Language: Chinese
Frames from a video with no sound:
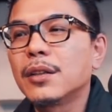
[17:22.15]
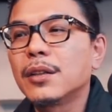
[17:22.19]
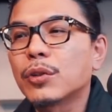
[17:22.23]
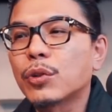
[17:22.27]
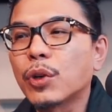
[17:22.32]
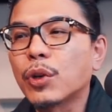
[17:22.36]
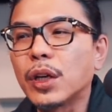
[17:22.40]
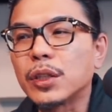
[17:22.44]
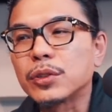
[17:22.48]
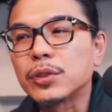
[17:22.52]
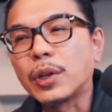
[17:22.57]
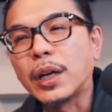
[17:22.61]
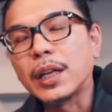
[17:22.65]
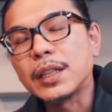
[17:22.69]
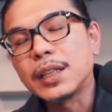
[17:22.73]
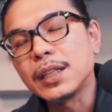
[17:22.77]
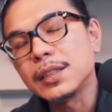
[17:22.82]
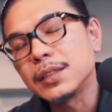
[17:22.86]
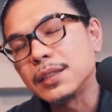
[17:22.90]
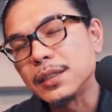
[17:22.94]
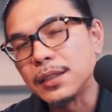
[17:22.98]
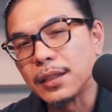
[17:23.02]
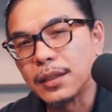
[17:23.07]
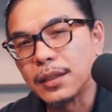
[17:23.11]
推广出来，但
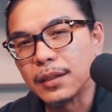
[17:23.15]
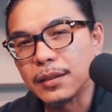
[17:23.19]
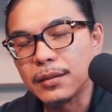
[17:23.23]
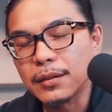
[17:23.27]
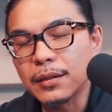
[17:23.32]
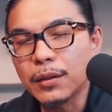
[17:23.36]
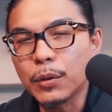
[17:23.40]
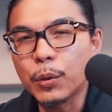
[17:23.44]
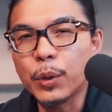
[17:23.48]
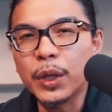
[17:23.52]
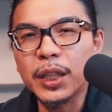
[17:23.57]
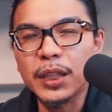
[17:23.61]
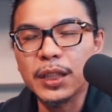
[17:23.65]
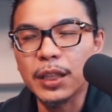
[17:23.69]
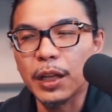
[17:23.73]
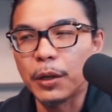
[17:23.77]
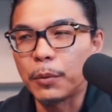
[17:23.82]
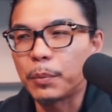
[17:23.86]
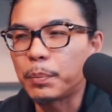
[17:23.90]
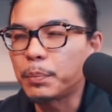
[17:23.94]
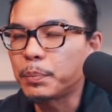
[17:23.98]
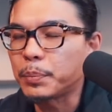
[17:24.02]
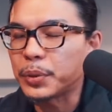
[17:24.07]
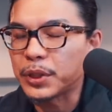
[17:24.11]
是呢，味道
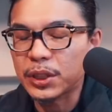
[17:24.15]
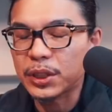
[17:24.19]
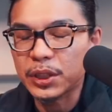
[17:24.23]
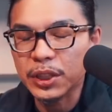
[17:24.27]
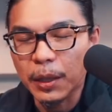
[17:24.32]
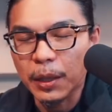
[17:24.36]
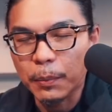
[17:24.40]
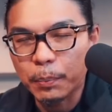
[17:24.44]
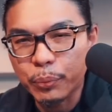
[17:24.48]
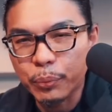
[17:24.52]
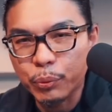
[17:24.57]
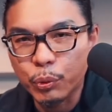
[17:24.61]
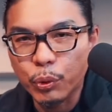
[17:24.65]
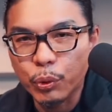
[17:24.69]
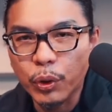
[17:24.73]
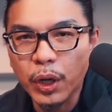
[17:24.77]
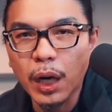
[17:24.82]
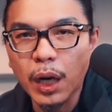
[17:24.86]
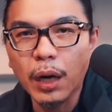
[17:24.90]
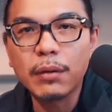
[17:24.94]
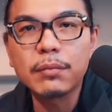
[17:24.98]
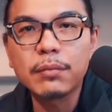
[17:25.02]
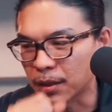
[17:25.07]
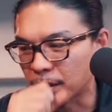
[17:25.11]
比较不好。
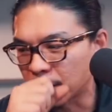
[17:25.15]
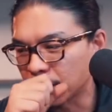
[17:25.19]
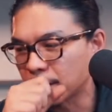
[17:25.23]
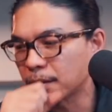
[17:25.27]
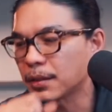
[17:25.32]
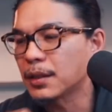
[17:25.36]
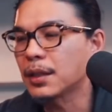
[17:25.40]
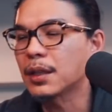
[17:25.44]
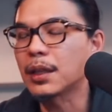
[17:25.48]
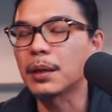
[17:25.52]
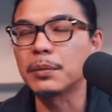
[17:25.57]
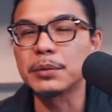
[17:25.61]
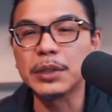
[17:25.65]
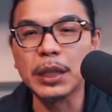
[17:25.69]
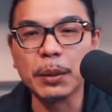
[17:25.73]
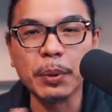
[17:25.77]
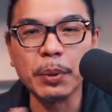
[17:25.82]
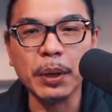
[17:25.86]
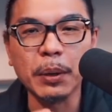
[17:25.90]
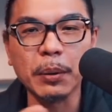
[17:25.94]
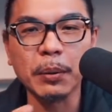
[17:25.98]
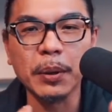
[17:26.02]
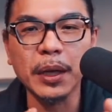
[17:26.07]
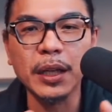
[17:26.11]
他们这样
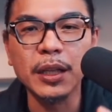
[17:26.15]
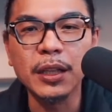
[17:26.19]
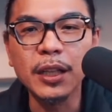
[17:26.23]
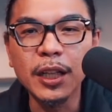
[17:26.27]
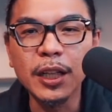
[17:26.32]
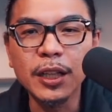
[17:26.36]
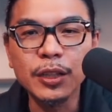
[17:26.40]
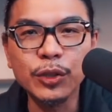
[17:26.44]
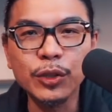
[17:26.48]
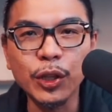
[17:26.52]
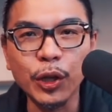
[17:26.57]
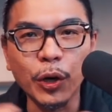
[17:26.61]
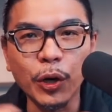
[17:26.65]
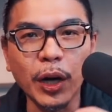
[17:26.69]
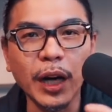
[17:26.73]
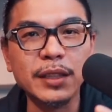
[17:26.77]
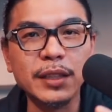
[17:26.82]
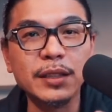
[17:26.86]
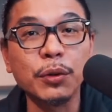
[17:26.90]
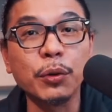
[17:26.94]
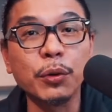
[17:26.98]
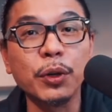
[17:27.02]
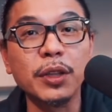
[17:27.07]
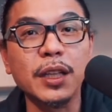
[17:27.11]
配配，最后还
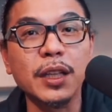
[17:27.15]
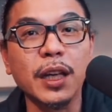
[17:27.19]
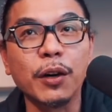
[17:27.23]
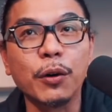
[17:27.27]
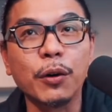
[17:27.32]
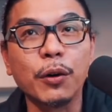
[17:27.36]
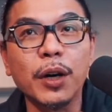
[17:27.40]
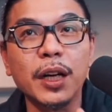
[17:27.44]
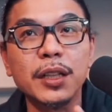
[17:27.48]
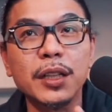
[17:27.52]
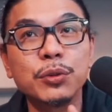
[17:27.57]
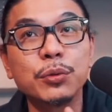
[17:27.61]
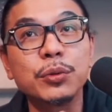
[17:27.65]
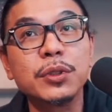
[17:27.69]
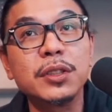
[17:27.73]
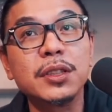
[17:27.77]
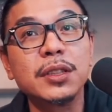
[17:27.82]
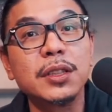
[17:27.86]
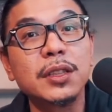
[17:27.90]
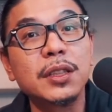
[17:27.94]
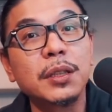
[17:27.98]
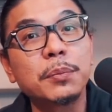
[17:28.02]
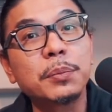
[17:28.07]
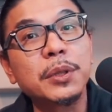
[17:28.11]
是会演化出
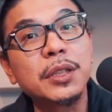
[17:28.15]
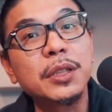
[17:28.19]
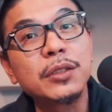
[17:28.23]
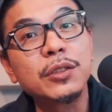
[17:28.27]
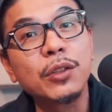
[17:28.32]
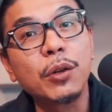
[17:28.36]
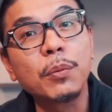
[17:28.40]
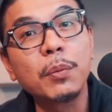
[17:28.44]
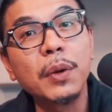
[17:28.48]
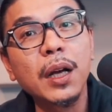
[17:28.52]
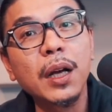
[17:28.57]
新的品种嘛？